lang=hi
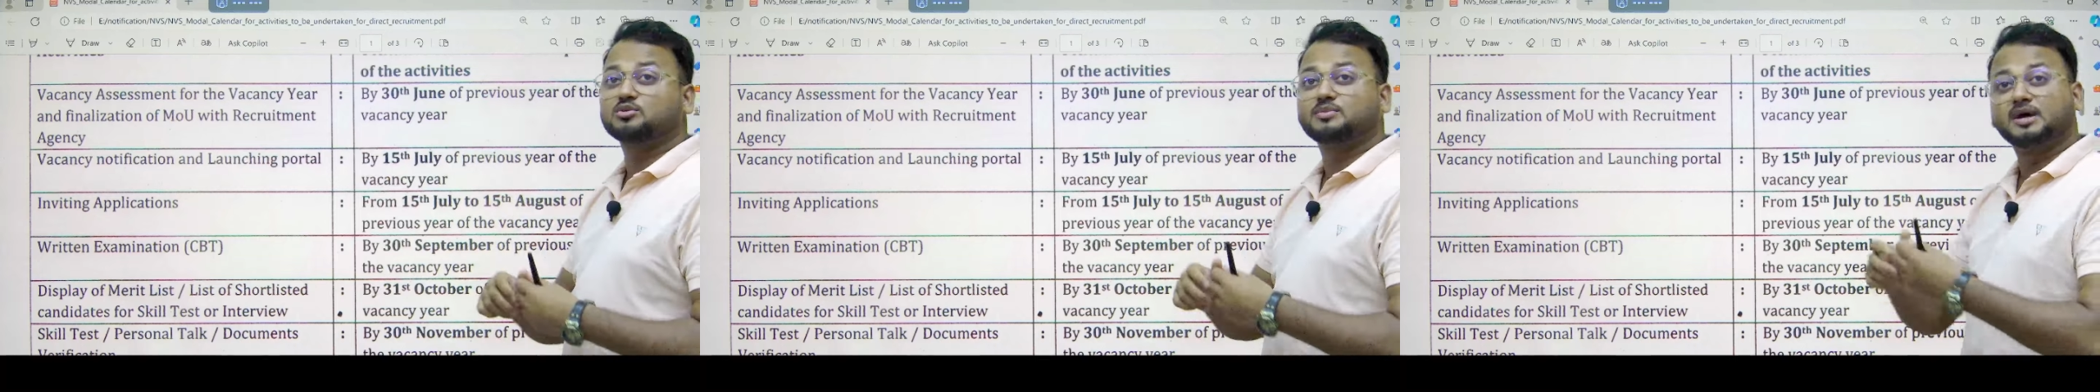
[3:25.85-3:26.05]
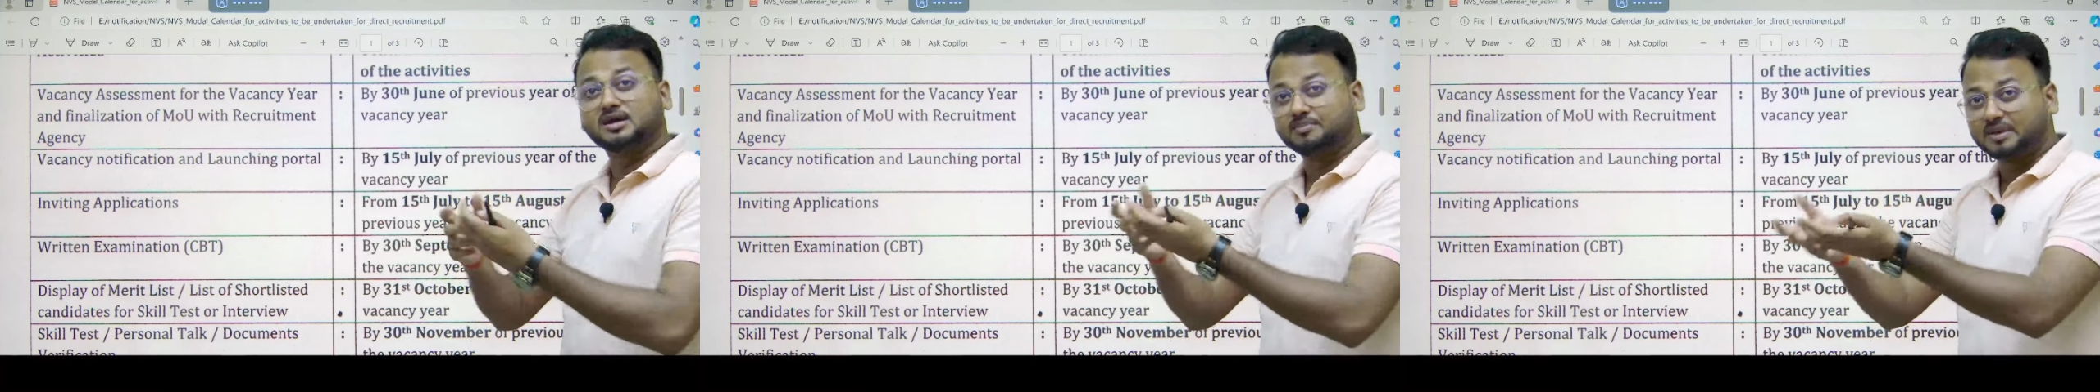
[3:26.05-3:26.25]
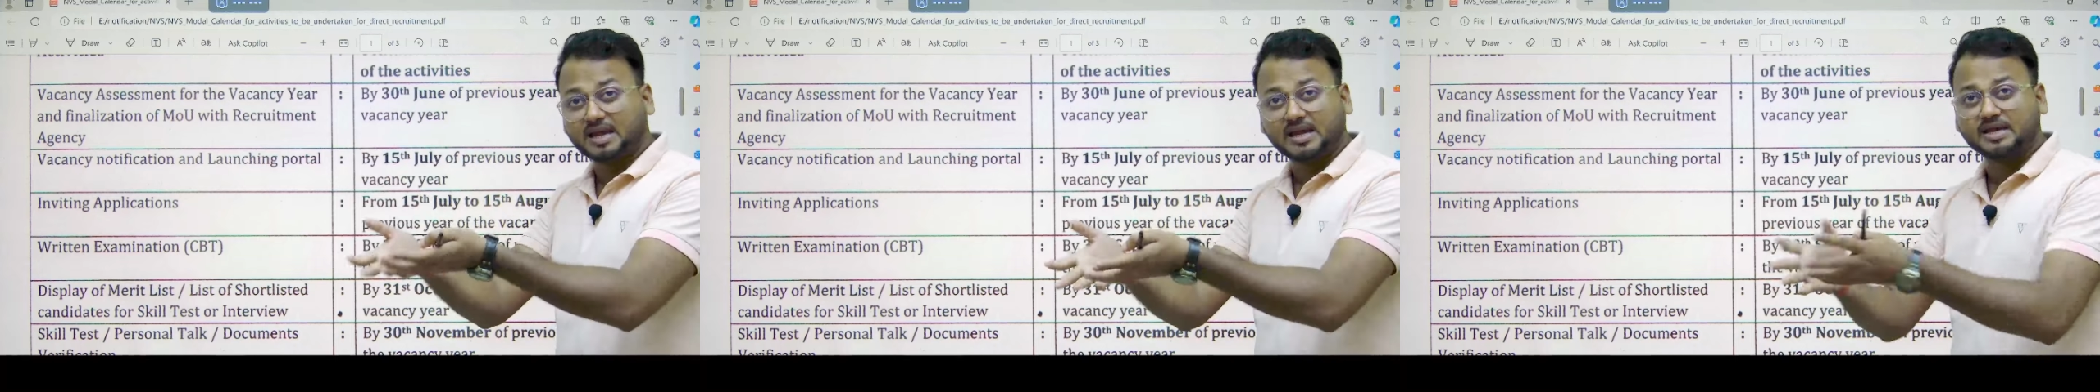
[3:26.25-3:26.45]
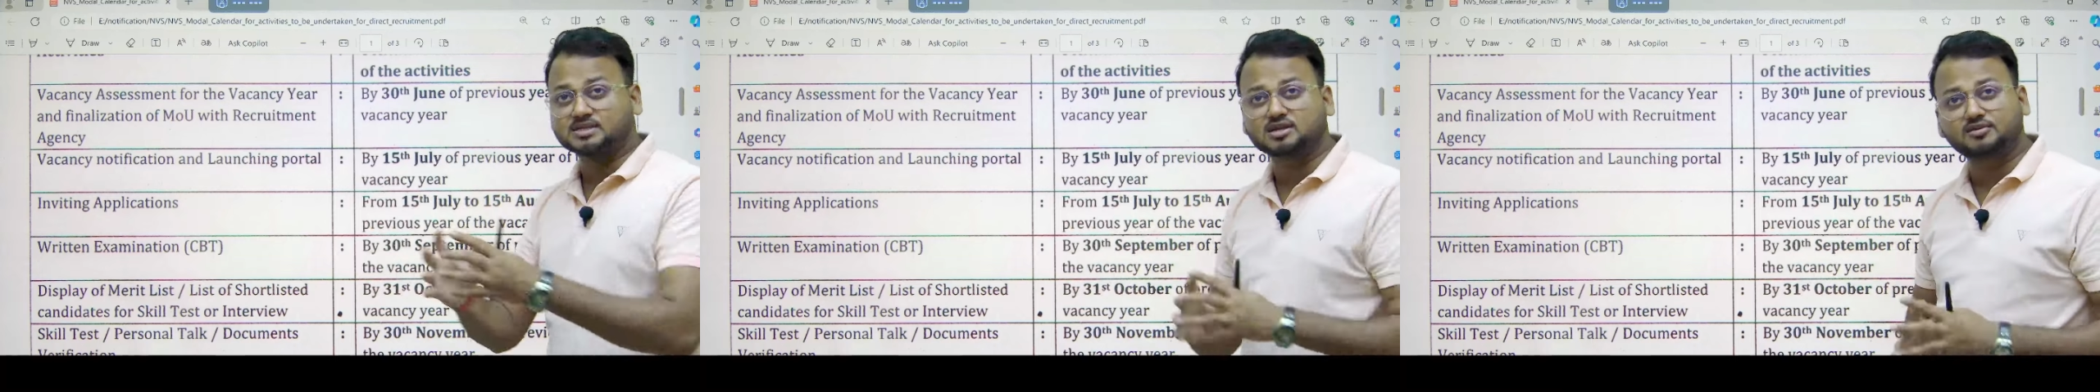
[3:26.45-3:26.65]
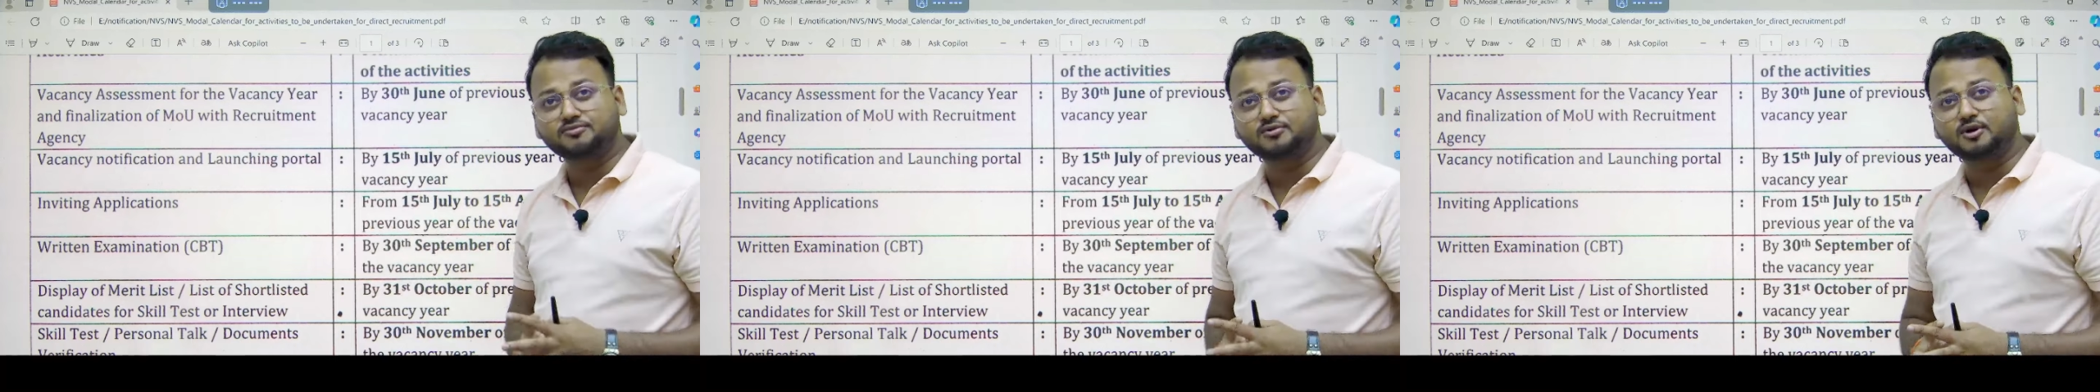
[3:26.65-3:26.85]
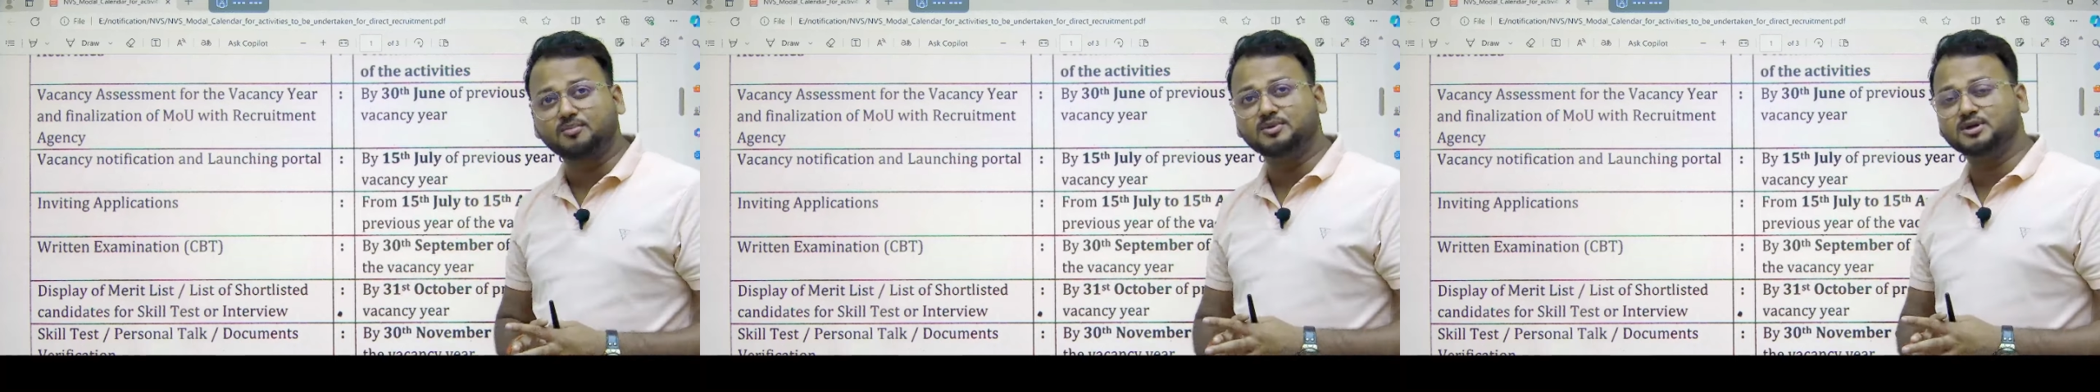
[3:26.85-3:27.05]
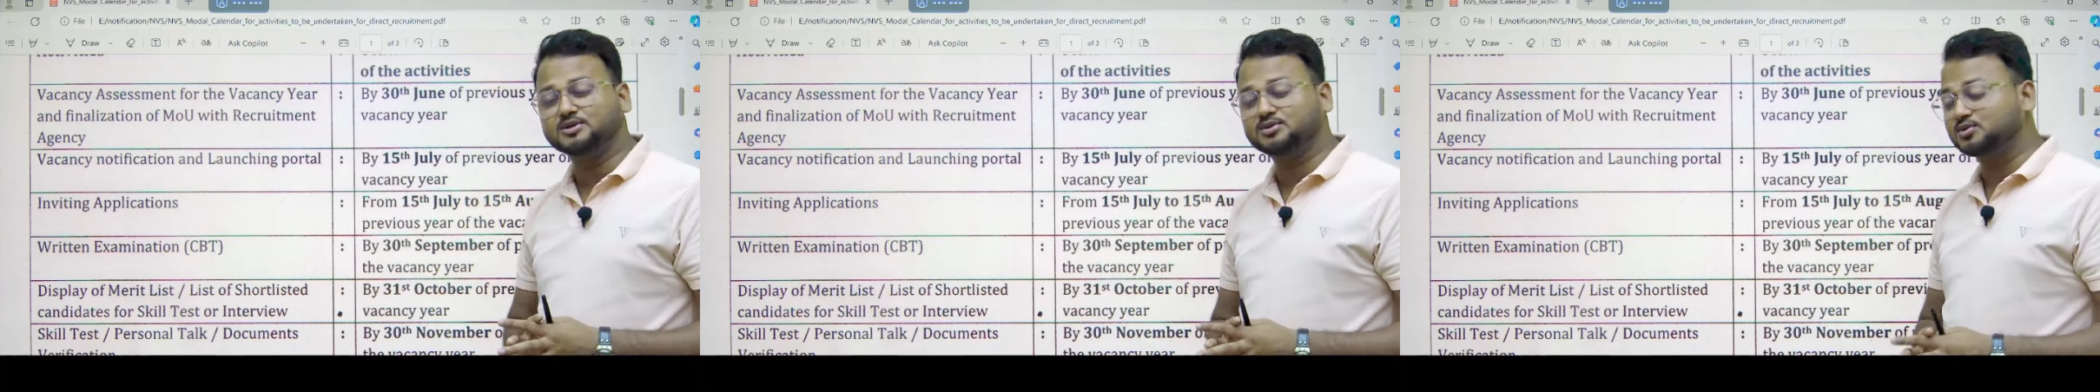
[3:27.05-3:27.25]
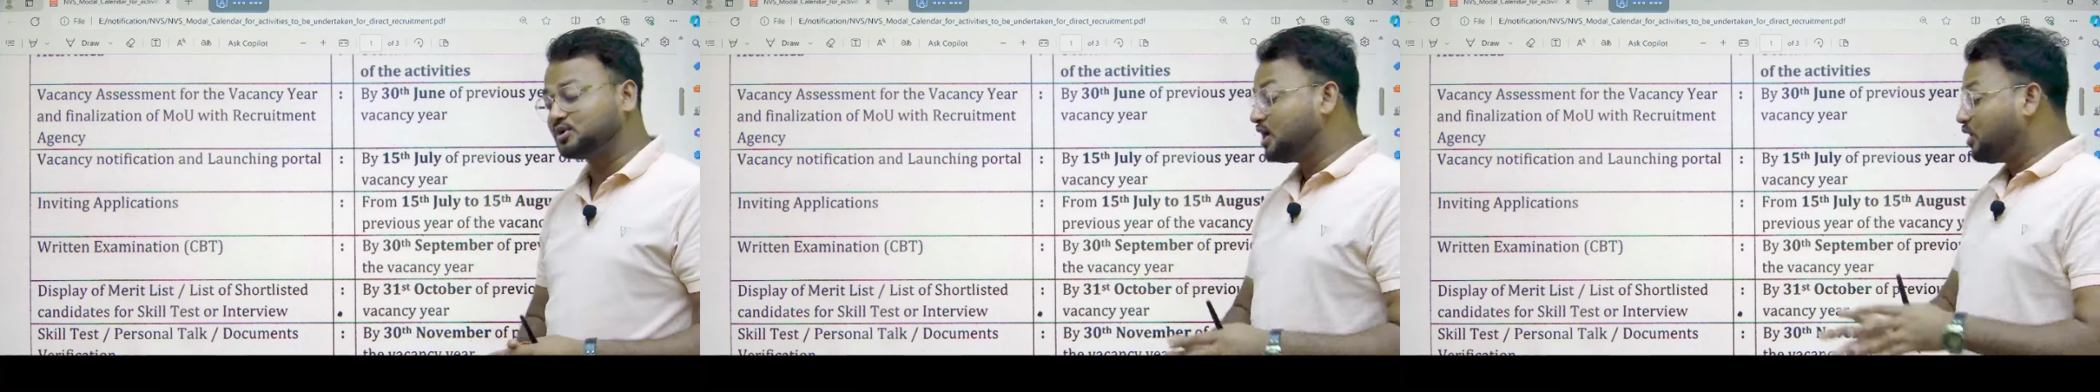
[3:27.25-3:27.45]
तो भाई एप्लीकेशन फॉर्म भर
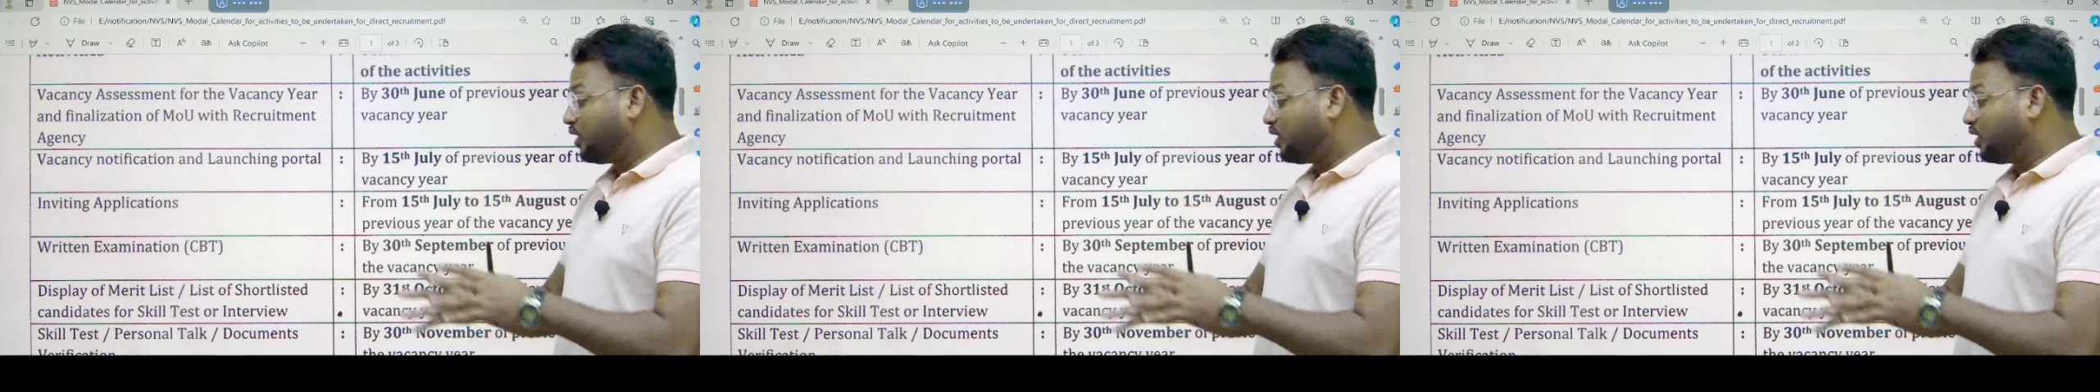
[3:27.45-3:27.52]
दो